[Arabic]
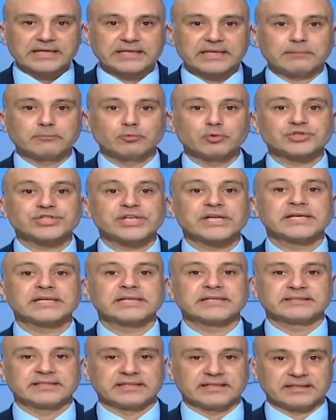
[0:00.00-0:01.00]

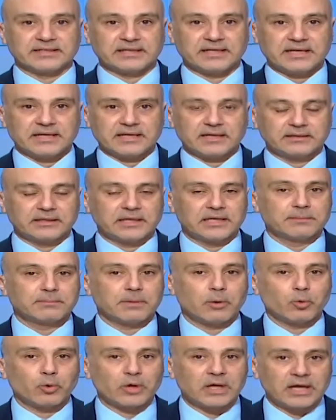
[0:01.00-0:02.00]
كمشاهد
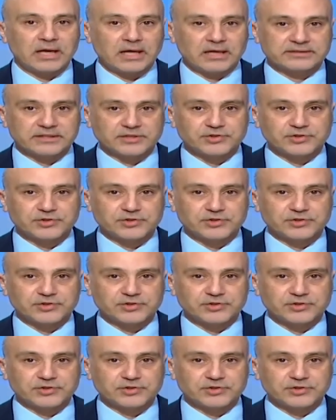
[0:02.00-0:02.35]
للموقعة